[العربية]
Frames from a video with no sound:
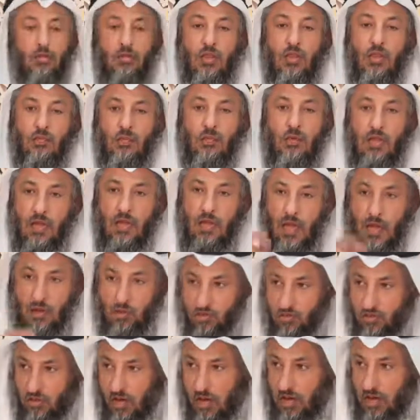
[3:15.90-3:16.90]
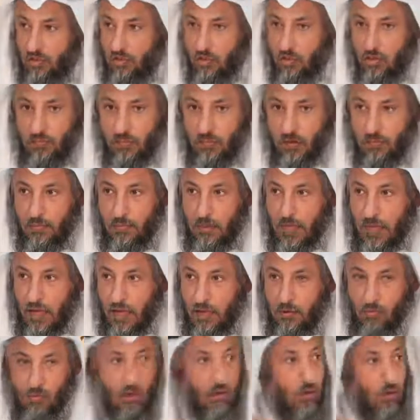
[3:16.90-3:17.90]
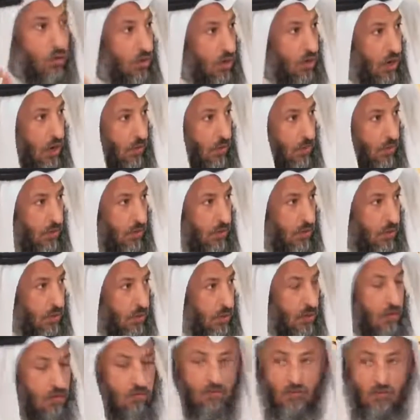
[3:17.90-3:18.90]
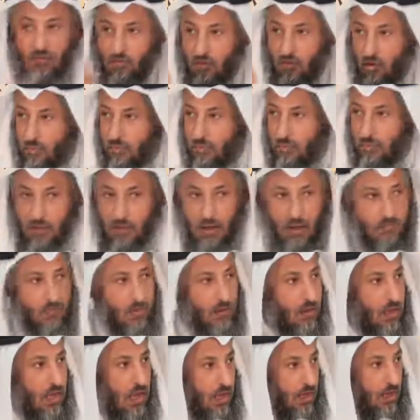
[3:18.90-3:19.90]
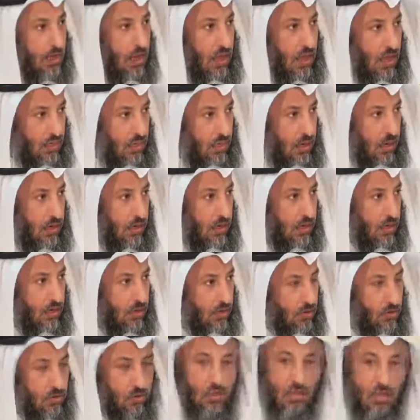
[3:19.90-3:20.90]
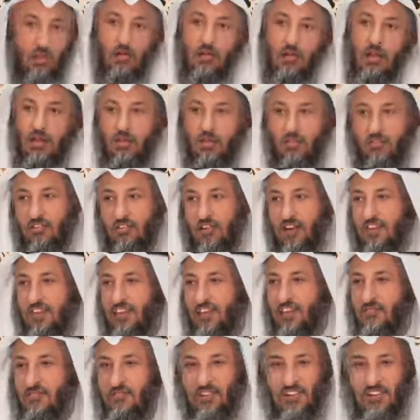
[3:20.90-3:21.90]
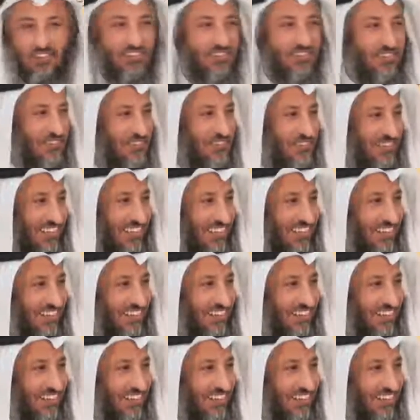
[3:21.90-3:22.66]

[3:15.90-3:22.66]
قالوا طيب إذا كان الصلاة يؤمر بها ويضرب فالصوم من باب أي أيضا لا الصلاة أهم من الصوم